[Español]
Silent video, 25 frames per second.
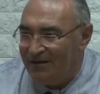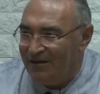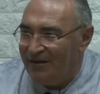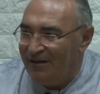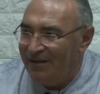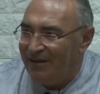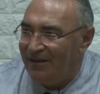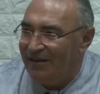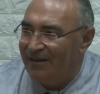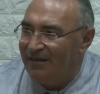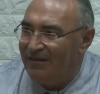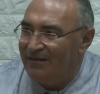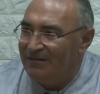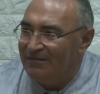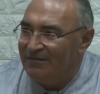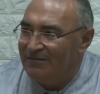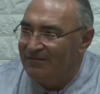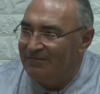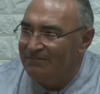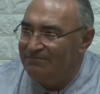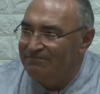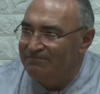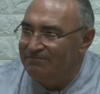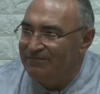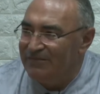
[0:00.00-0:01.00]
Eh,
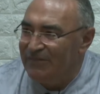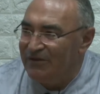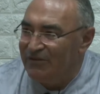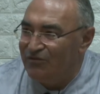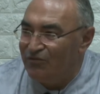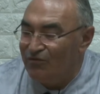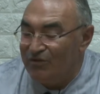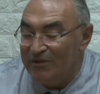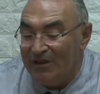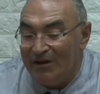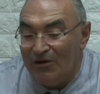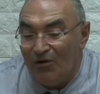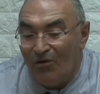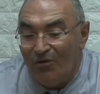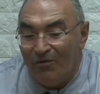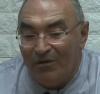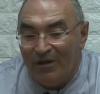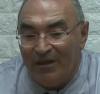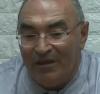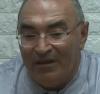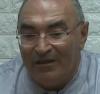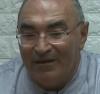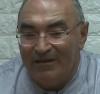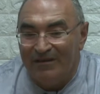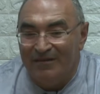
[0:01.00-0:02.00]

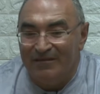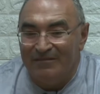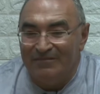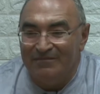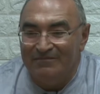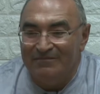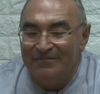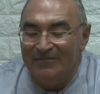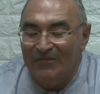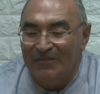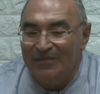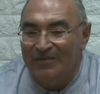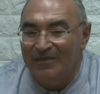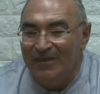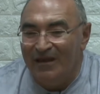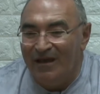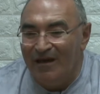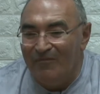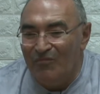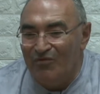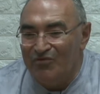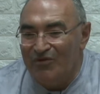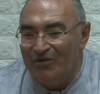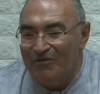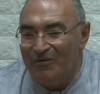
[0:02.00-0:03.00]
eh,
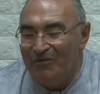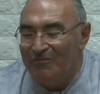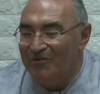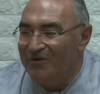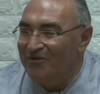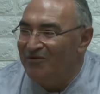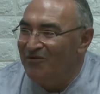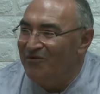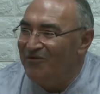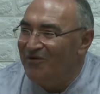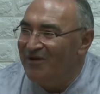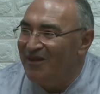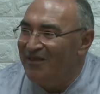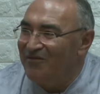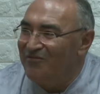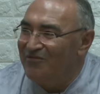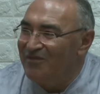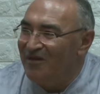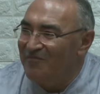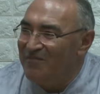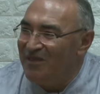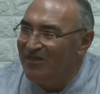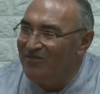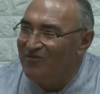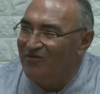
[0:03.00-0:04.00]
llegamos a un acuerdo con el
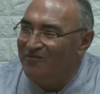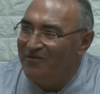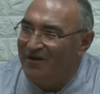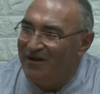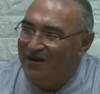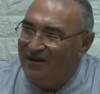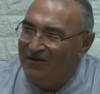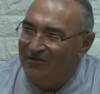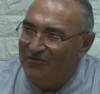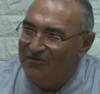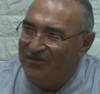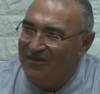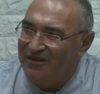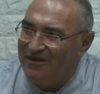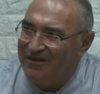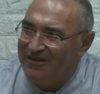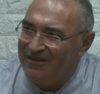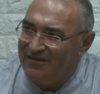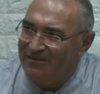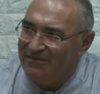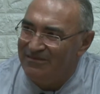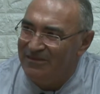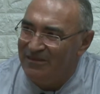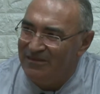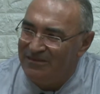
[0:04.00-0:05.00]
ayuntamiento para que nos
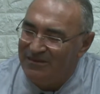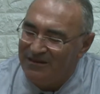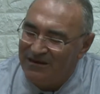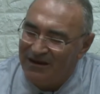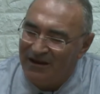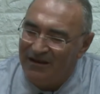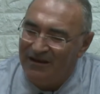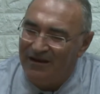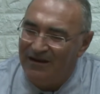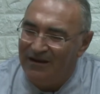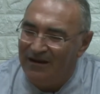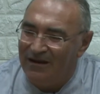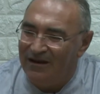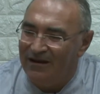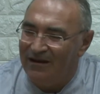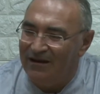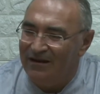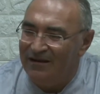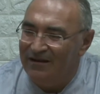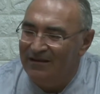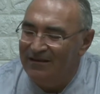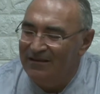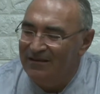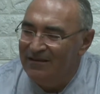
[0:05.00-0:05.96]
cediera el,